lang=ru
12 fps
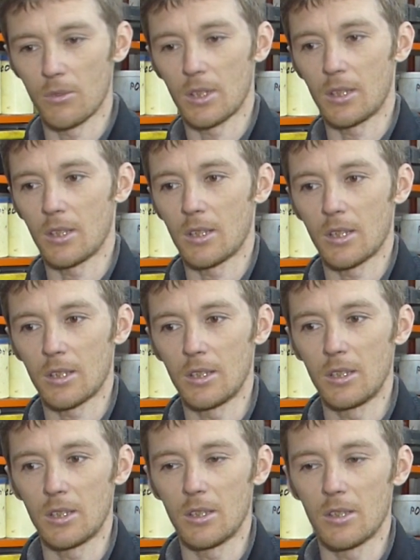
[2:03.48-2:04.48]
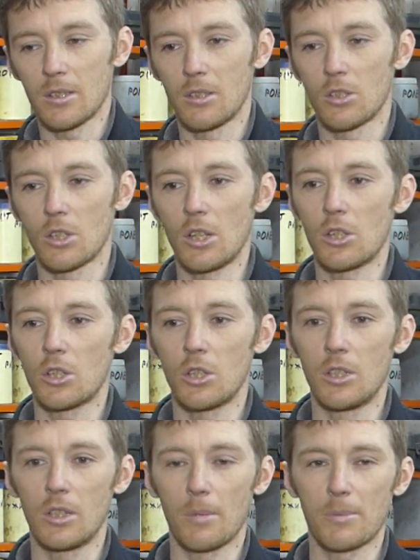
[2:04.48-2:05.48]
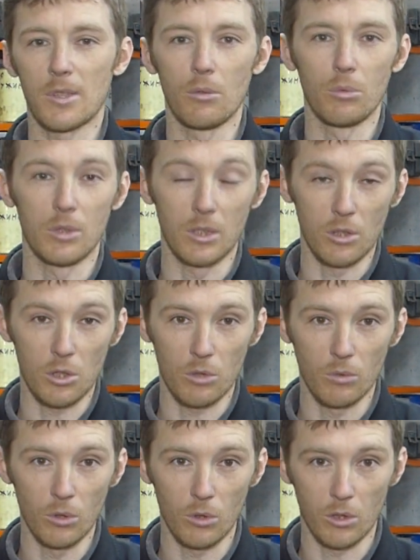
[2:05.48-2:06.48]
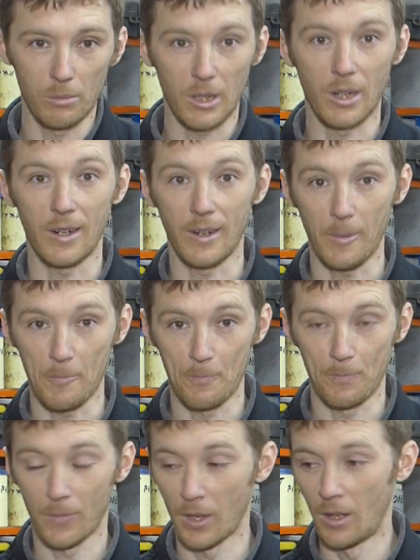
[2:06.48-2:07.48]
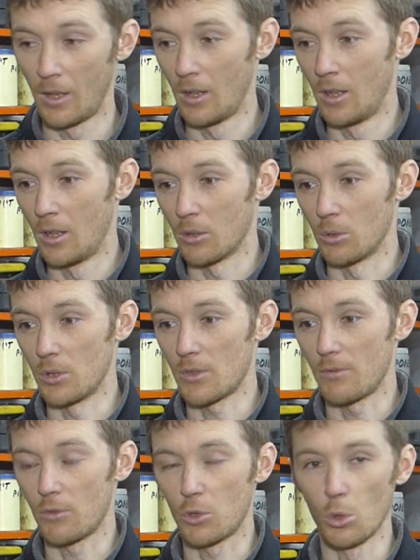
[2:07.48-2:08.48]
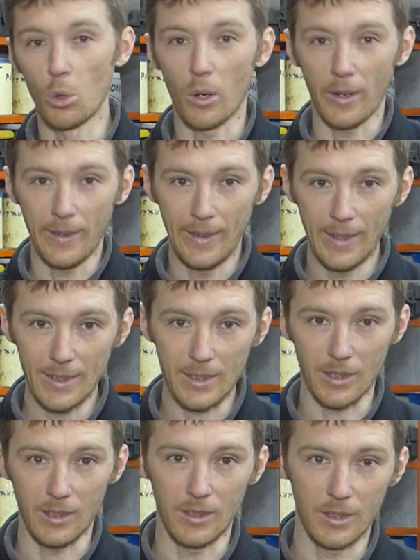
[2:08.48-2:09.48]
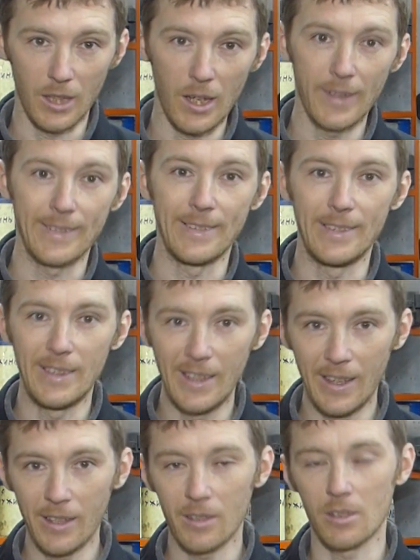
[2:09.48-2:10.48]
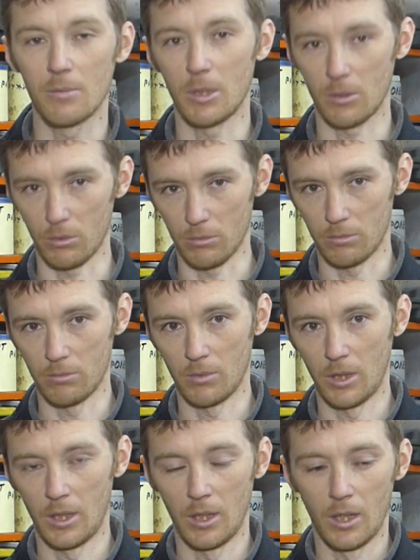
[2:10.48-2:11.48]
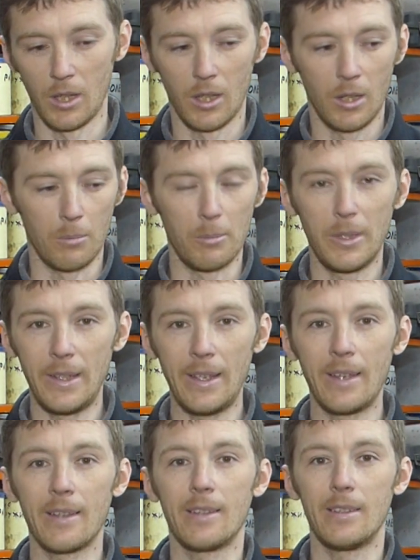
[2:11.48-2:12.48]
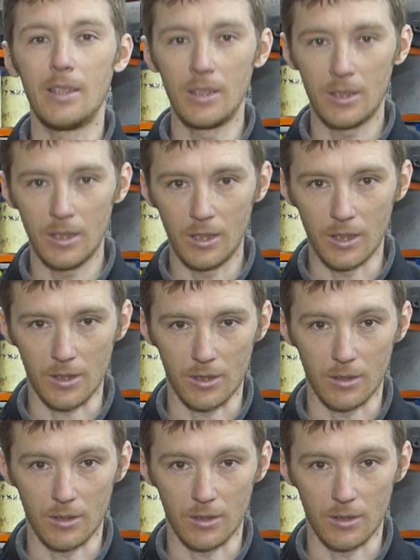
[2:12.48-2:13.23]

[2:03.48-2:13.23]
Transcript: всякие картинки, не содержащие абсолютно ничего, кроме ха-ха. То есть все это я не смотрю. Мне не интересно.